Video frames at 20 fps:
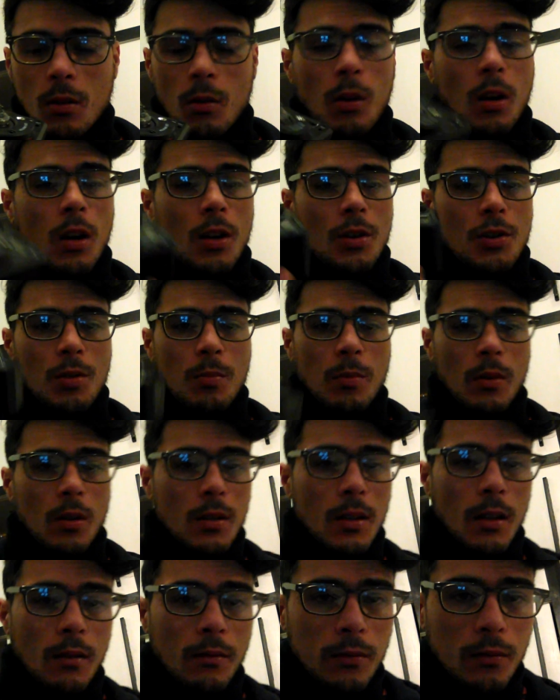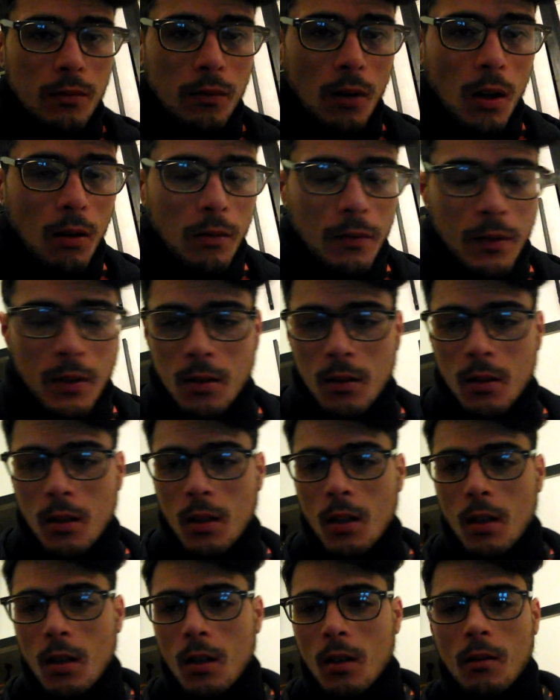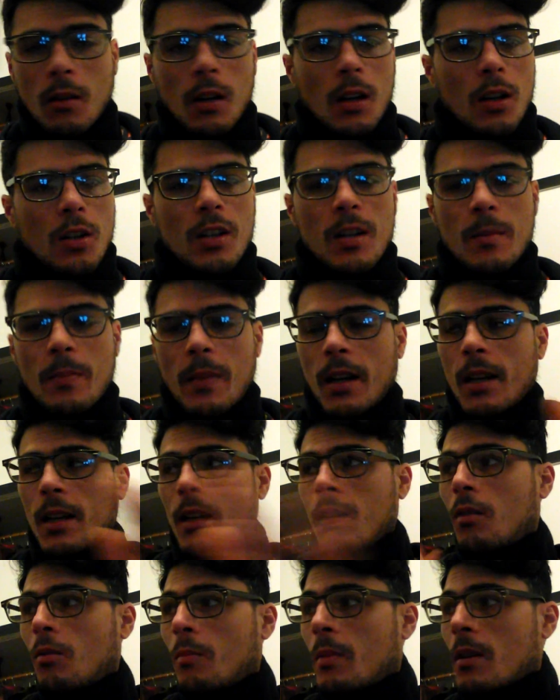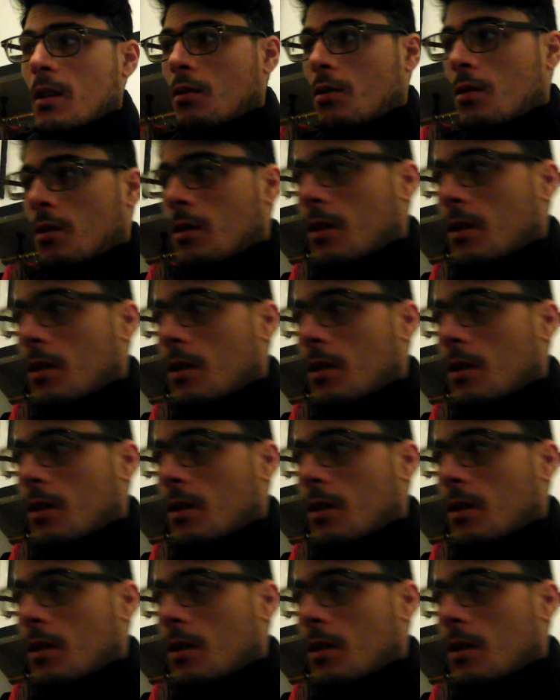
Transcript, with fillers: ouais, je sais pas, ça vous de voir en fait. Voilà, j'en ai parlé, on passe à autre